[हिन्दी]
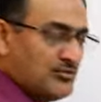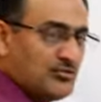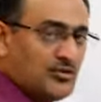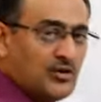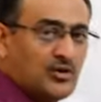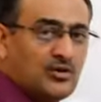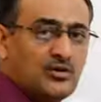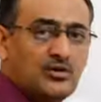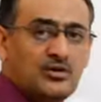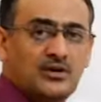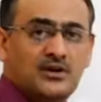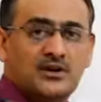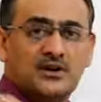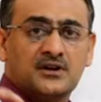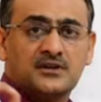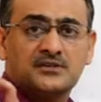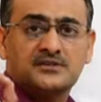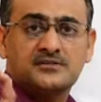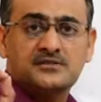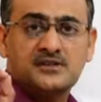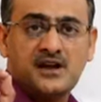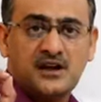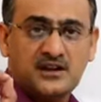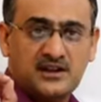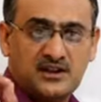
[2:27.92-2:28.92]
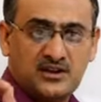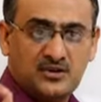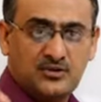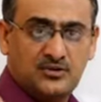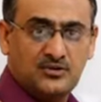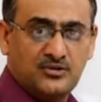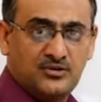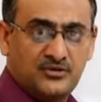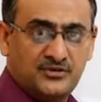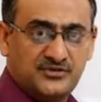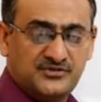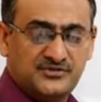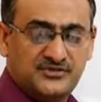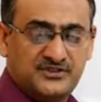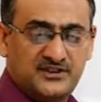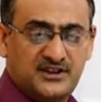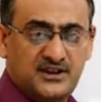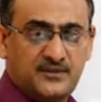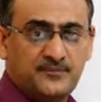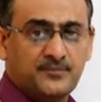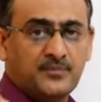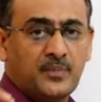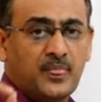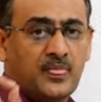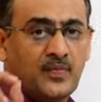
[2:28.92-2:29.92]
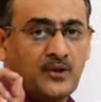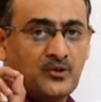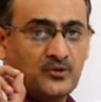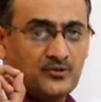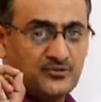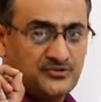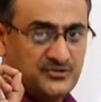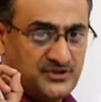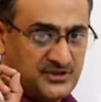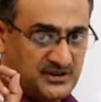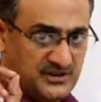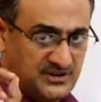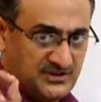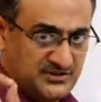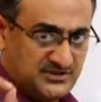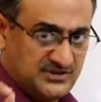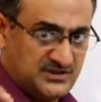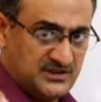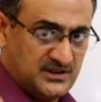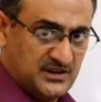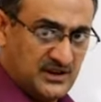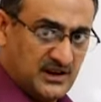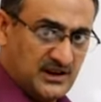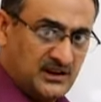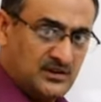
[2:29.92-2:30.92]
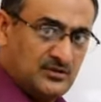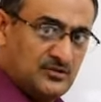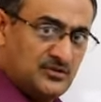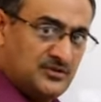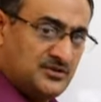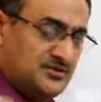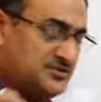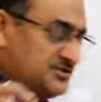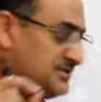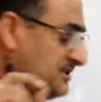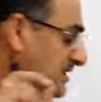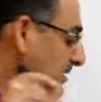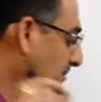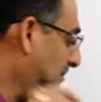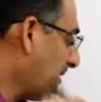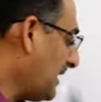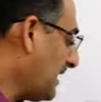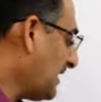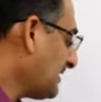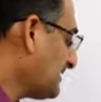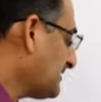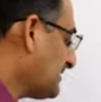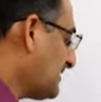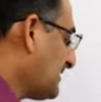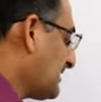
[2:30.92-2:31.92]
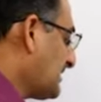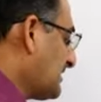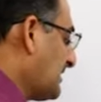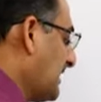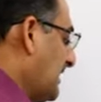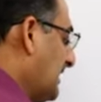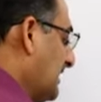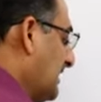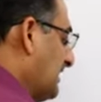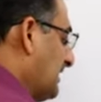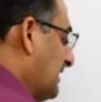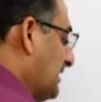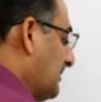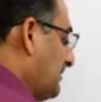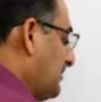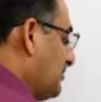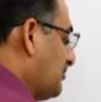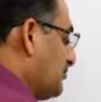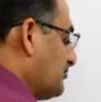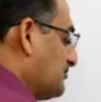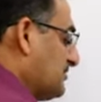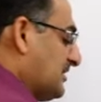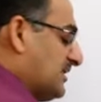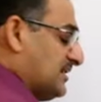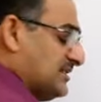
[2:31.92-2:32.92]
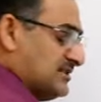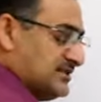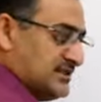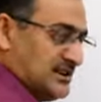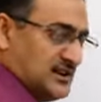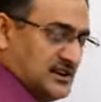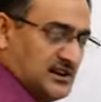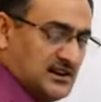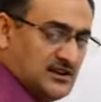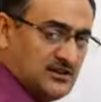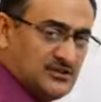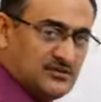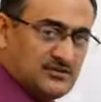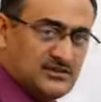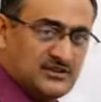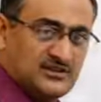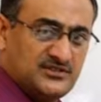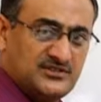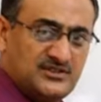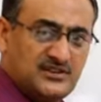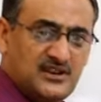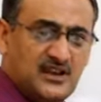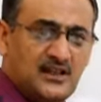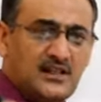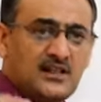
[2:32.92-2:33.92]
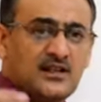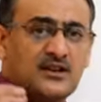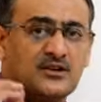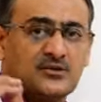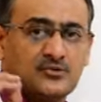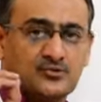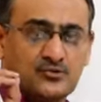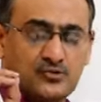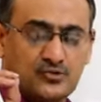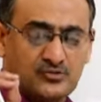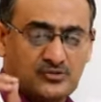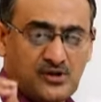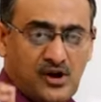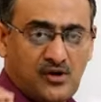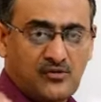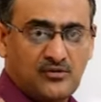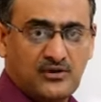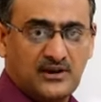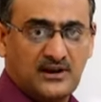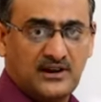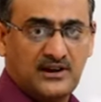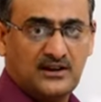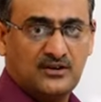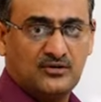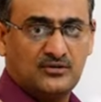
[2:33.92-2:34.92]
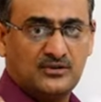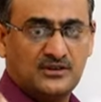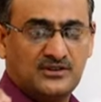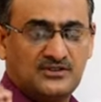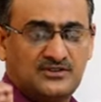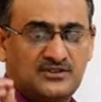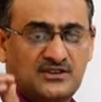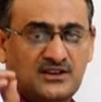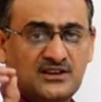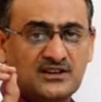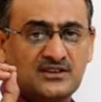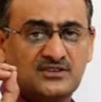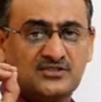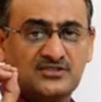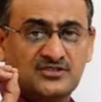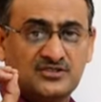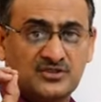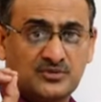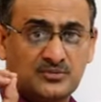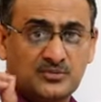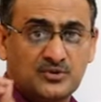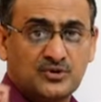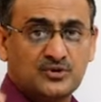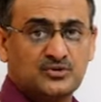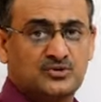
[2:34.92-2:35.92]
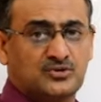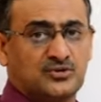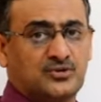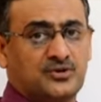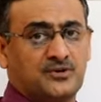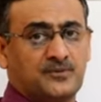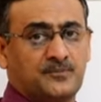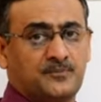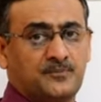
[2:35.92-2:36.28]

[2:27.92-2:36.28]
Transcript: वो ढकी हुई होनी चाहिए ऊंची नीची नहीं होनी चाहिए बाहर सड़क का एरिया भी ऊंचा नीचा नहीं होना चाहिए टूटा हुआ नहीं होना चाहिए एक स्मूथ